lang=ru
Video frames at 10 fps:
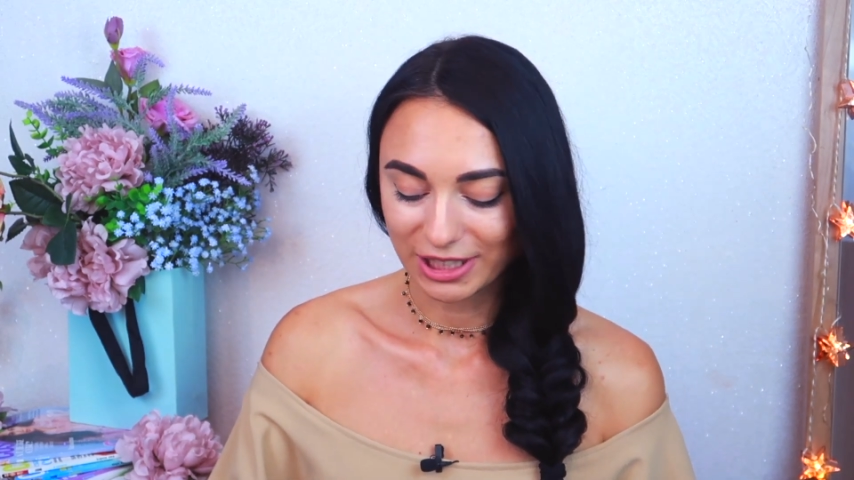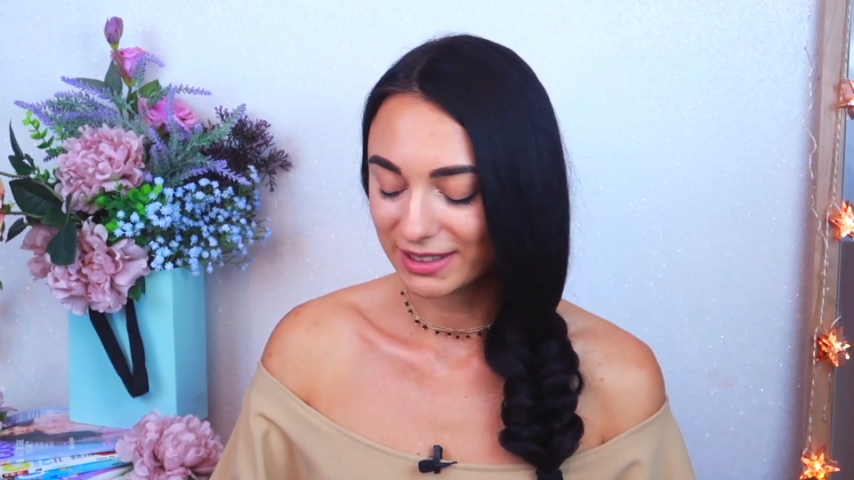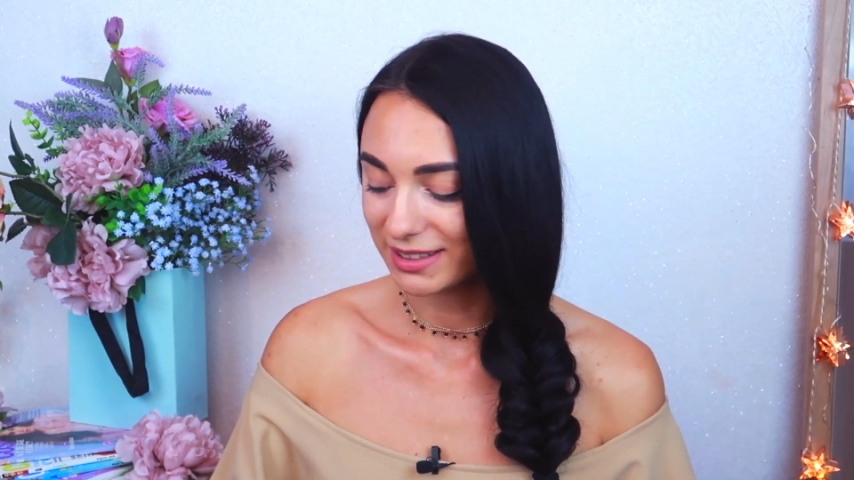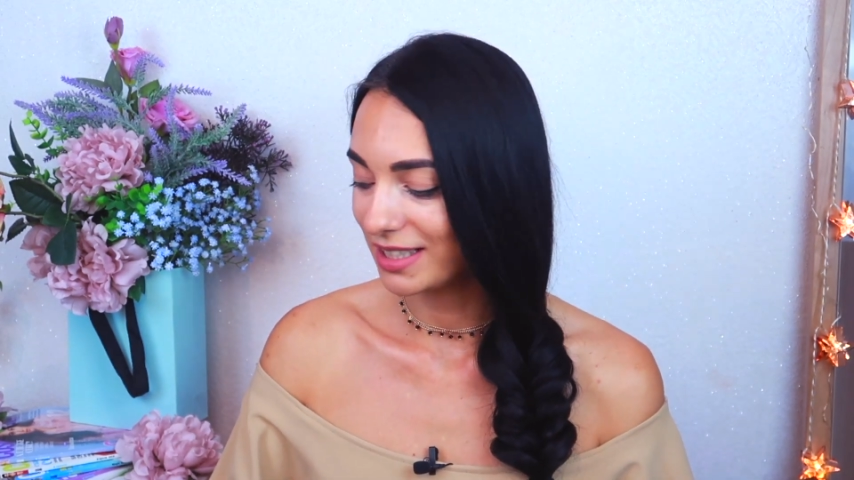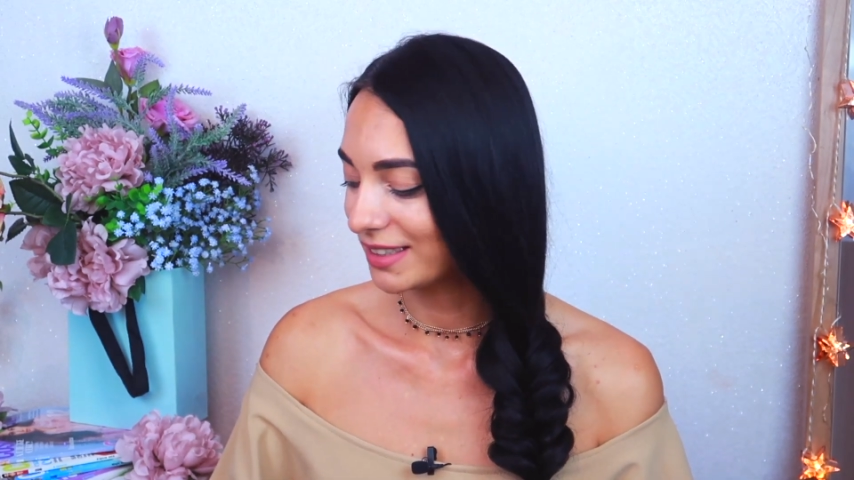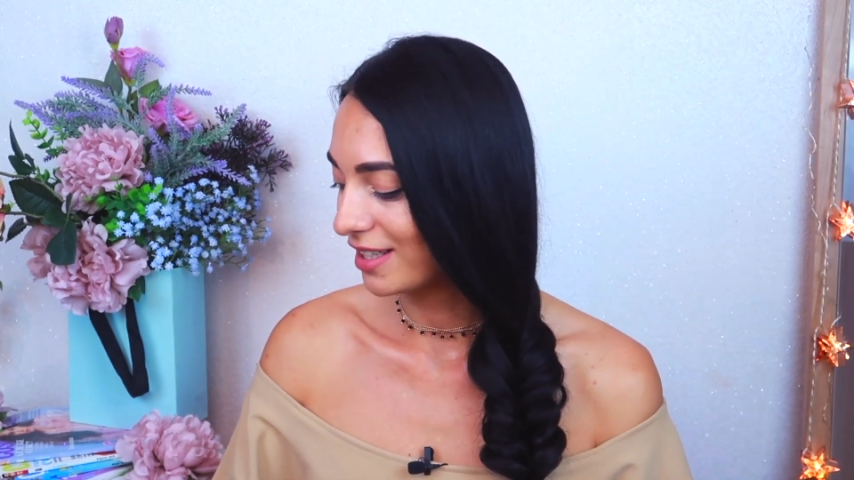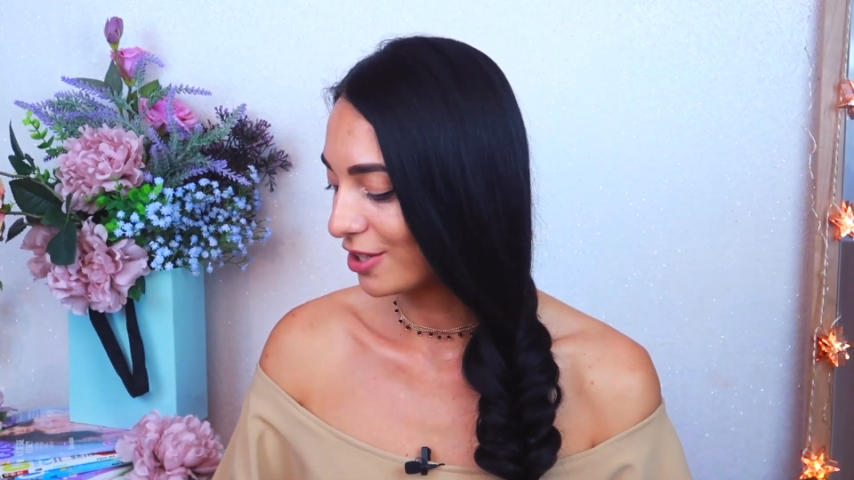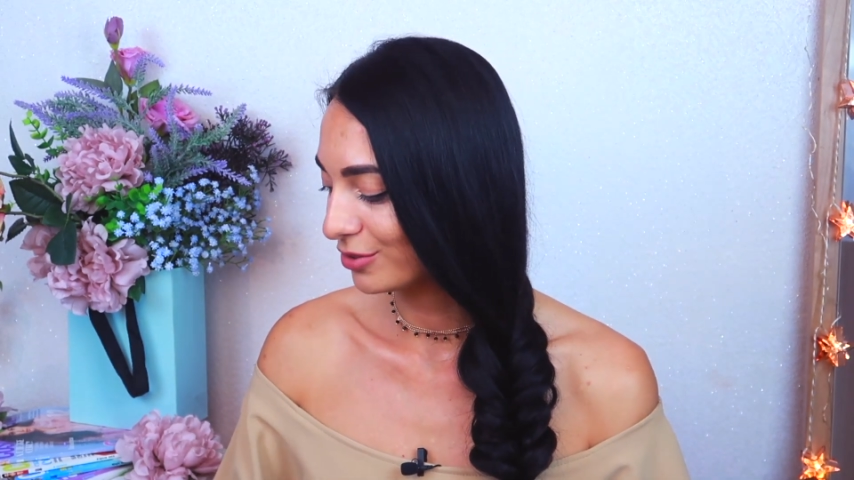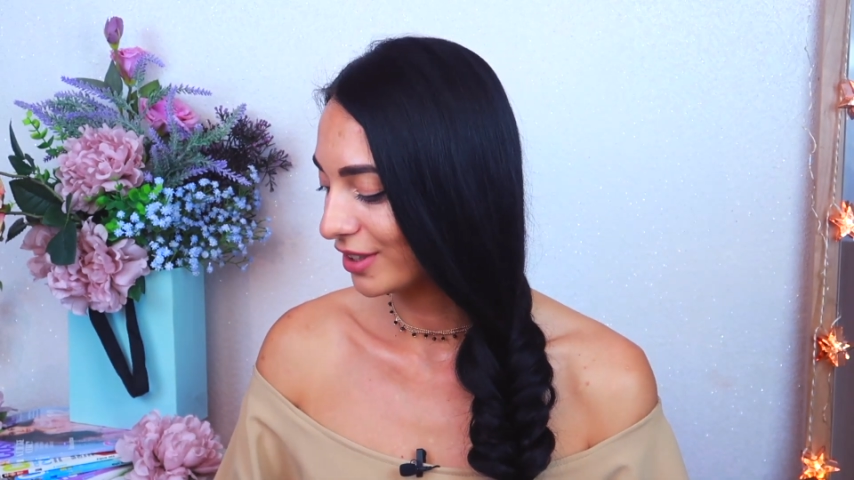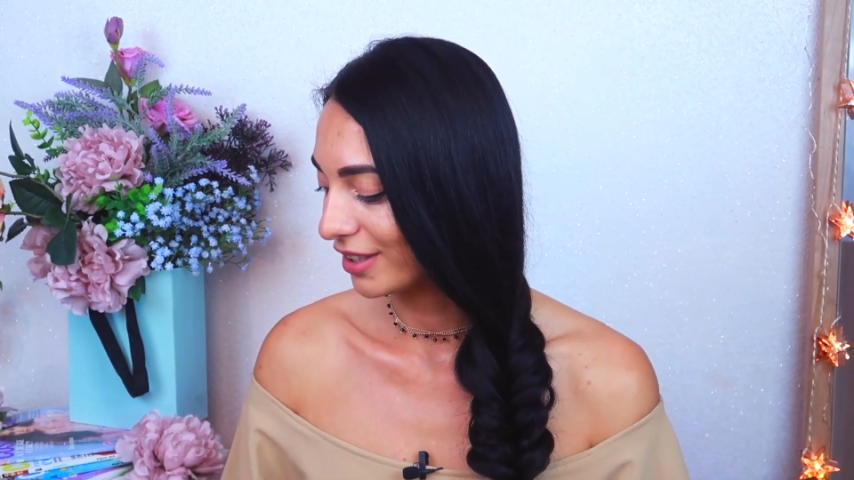Сейчас сейчас, если я
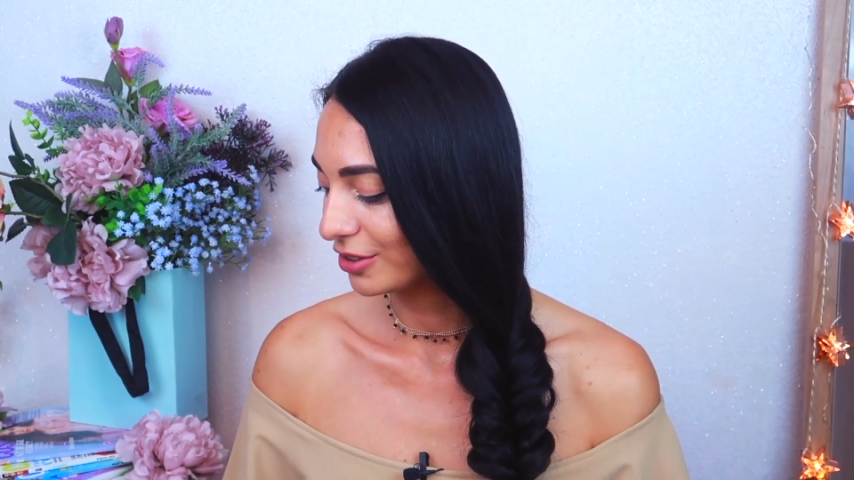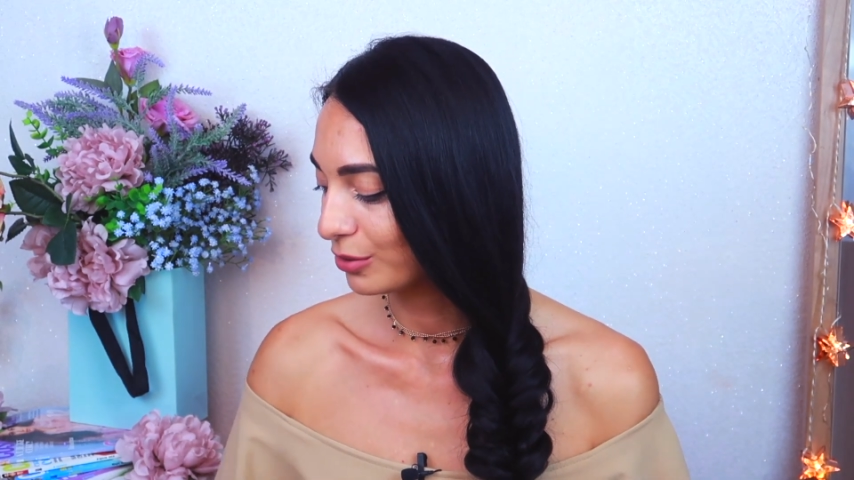сразу так